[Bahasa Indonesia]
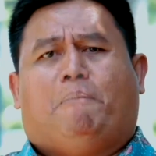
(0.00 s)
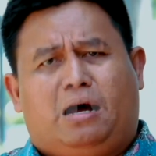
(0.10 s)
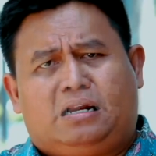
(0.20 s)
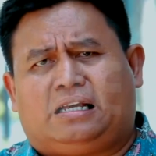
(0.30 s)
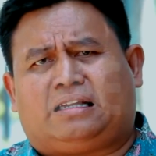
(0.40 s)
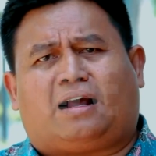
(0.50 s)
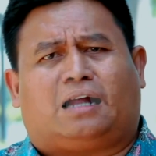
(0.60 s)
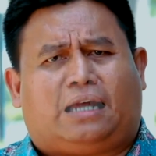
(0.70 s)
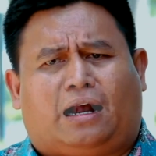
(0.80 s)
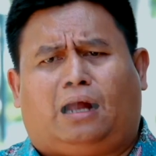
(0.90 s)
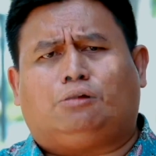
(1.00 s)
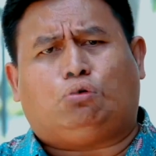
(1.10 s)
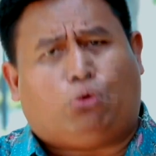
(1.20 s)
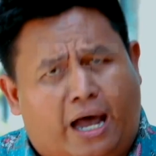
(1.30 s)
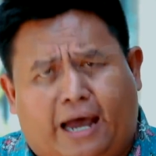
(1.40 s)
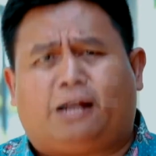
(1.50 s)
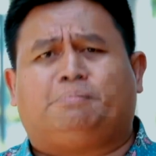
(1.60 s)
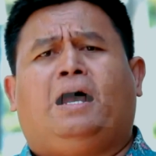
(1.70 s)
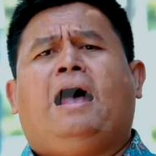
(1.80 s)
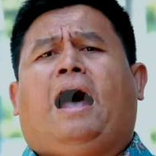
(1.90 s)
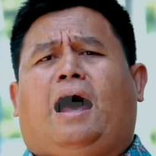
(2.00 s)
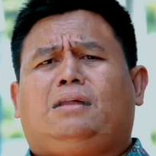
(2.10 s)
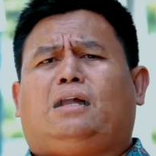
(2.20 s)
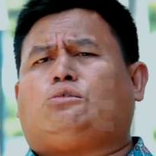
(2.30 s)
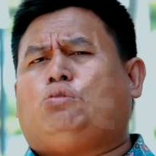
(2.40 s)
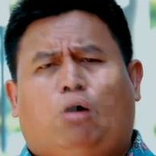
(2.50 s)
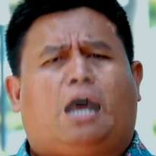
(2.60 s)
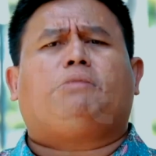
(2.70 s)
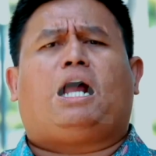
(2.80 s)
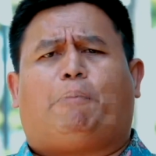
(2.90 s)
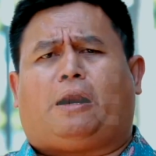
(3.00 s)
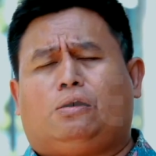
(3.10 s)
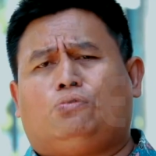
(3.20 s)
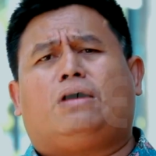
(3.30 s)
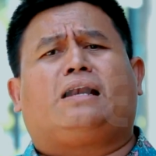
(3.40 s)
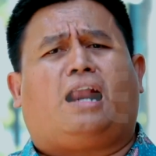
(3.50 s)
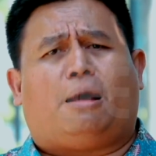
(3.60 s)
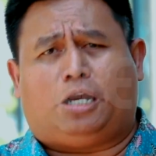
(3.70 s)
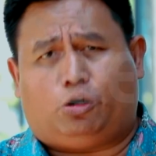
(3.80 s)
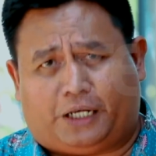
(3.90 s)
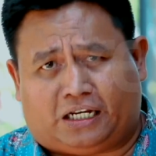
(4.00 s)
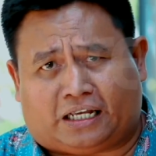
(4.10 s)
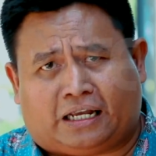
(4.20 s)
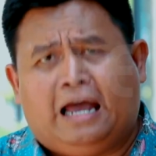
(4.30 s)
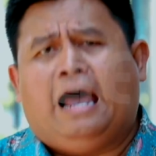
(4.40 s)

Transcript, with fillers: Mari kita katakan Tuhan, hanya Tuhanlah perlindungan dalam hidup ini.